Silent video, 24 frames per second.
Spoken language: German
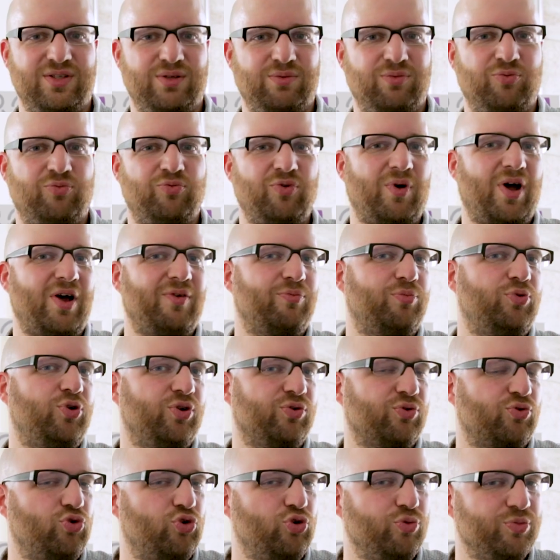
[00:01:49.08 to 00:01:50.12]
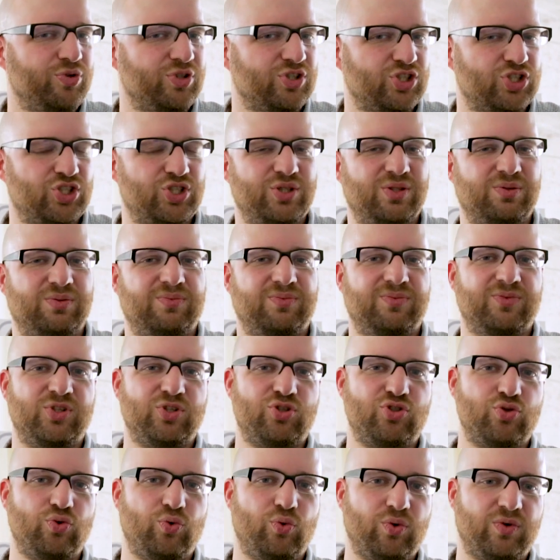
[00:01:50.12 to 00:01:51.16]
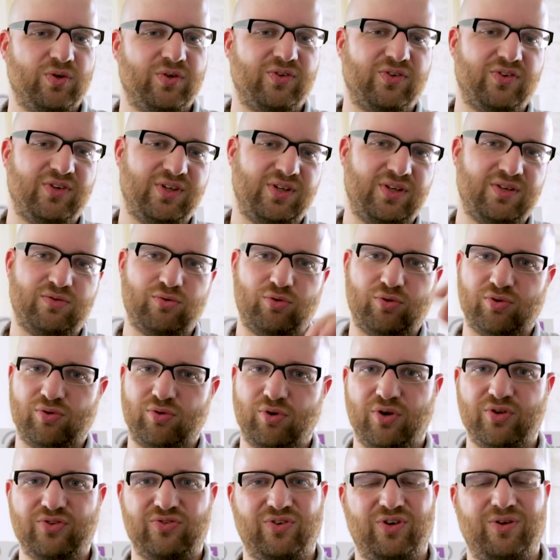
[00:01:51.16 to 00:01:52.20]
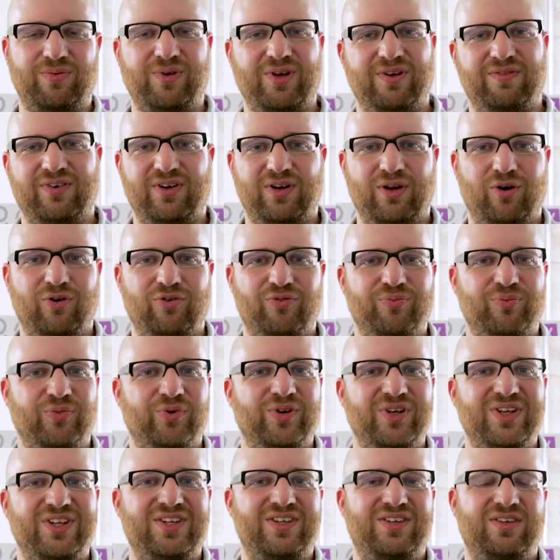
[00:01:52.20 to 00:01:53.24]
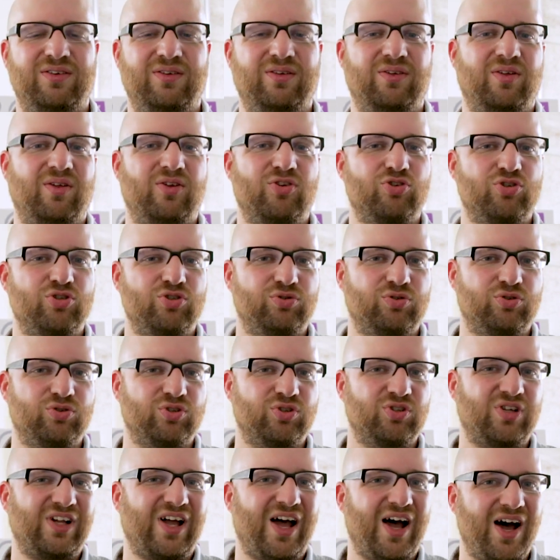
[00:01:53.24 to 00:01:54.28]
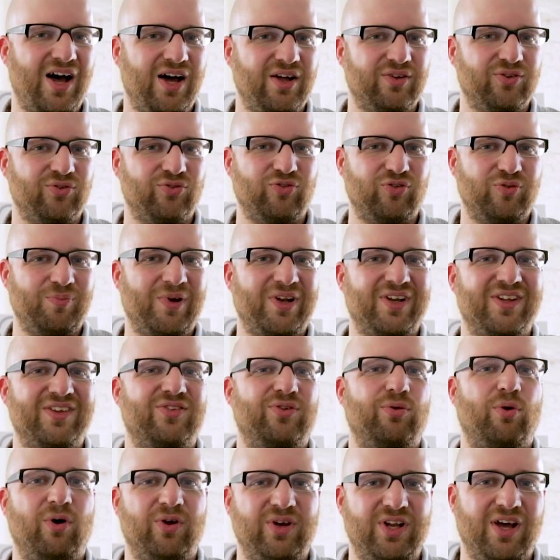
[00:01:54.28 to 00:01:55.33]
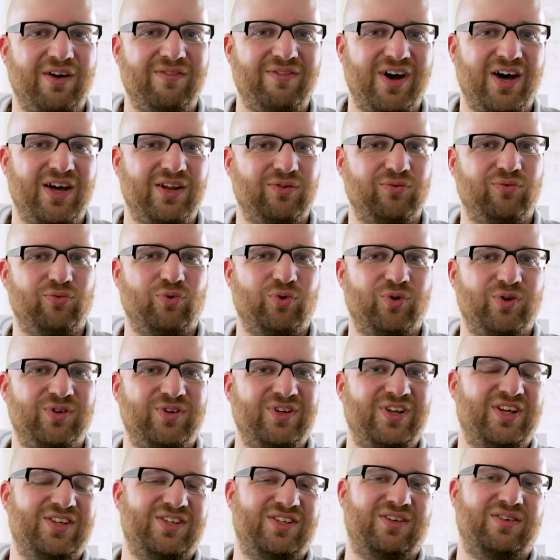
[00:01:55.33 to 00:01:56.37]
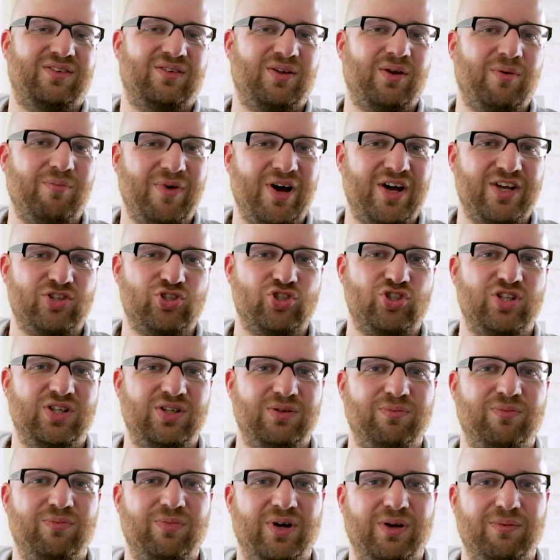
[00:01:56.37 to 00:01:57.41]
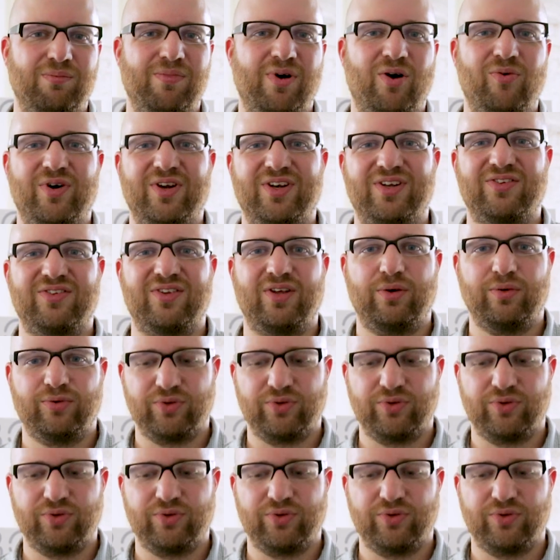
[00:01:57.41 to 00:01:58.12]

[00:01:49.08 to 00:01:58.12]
die komisch gezogen sind und kreuz und quer verlaufen und nicht gerade, wie man das heute erwarten würde nach den Maßstäben beim Bau eines